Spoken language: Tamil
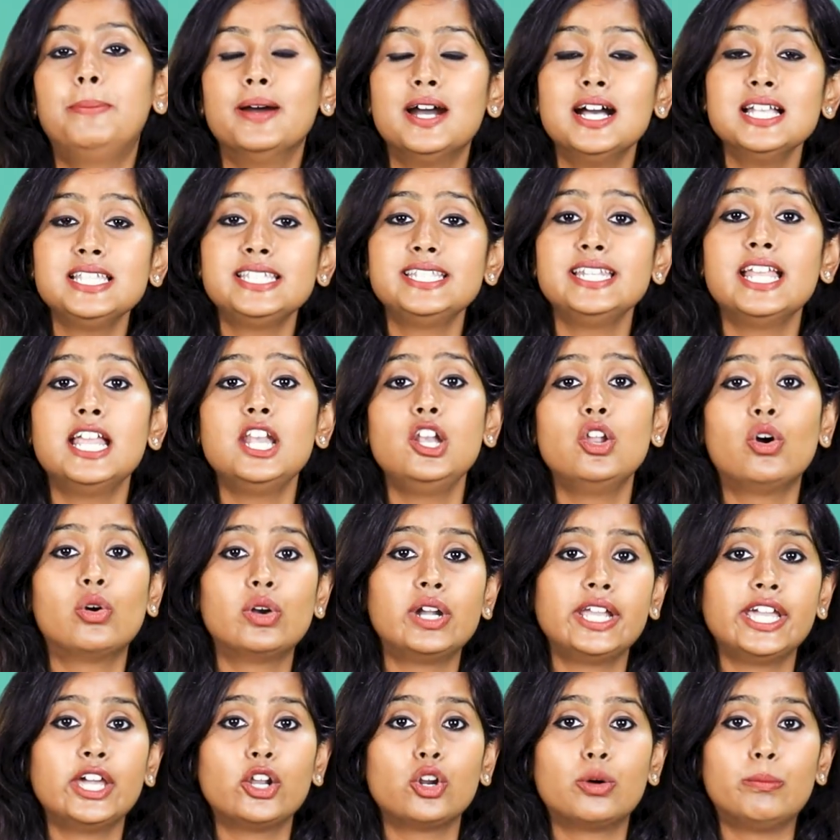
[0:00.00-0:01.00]
பர்சனல்
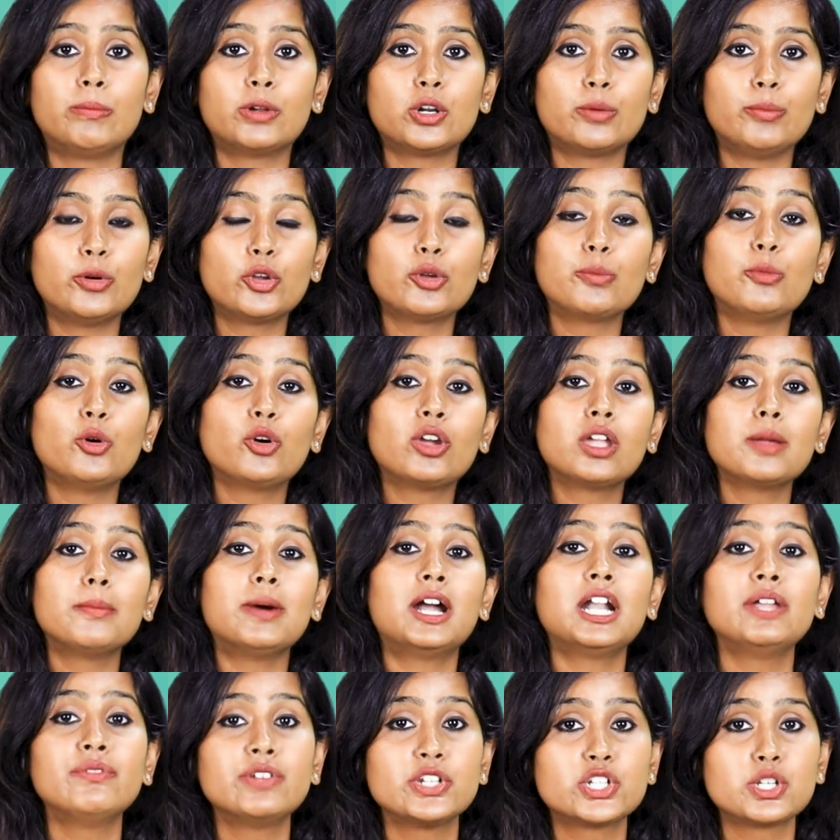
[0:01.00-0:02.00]
லோனே ரொம்ப ரொம்ப ஒரு
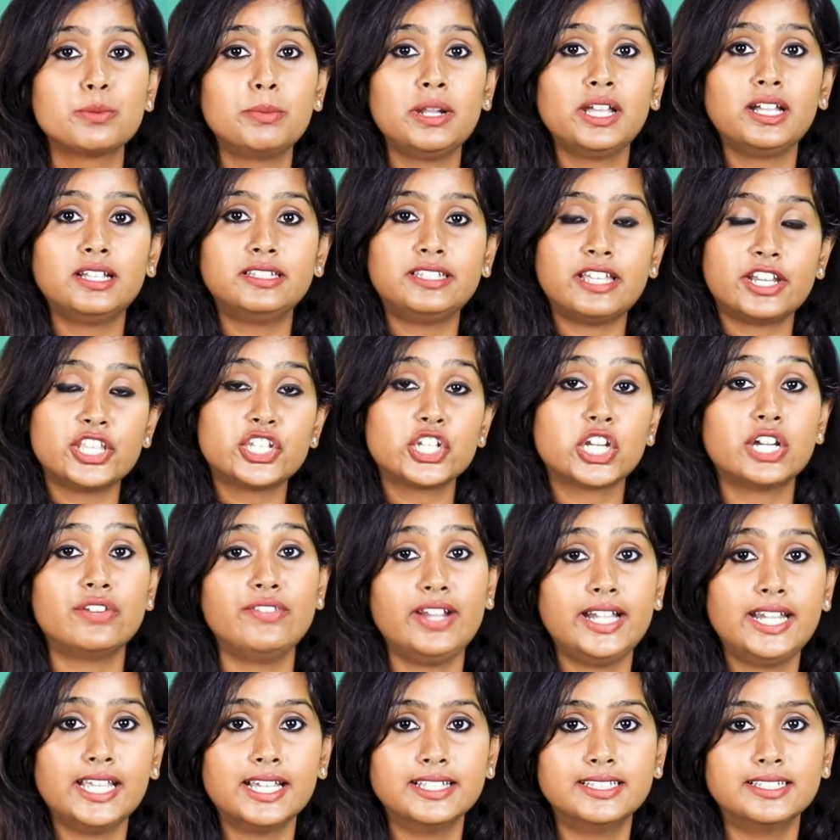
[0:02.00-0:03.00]
முக்கியமான விஷயம் நீங்கள் தெரிஞ்சுக்க
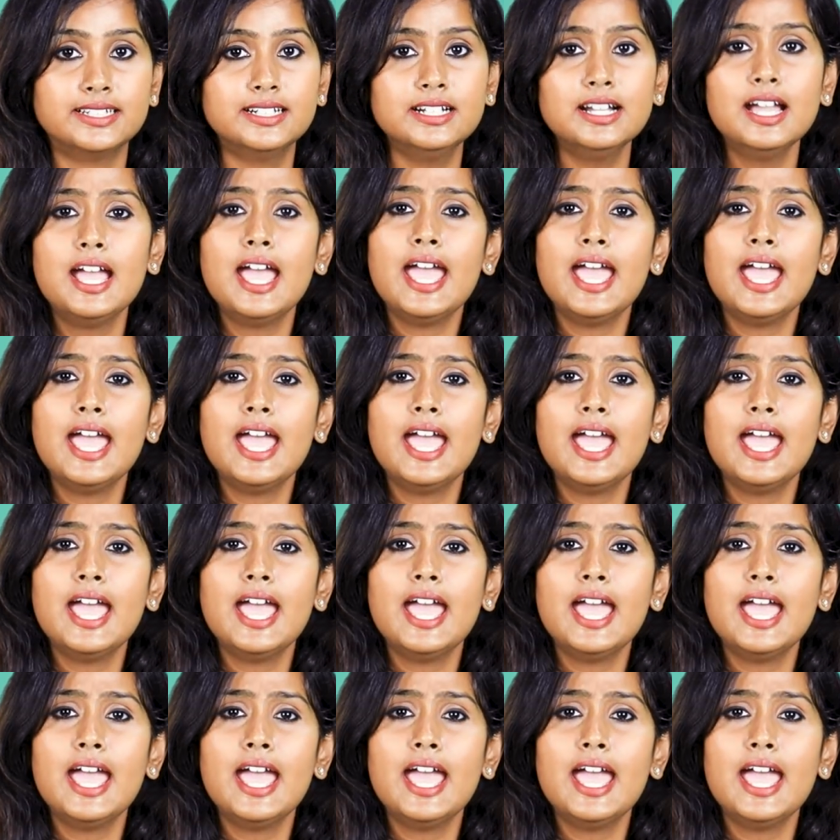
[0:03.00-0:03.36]
வேண்டியது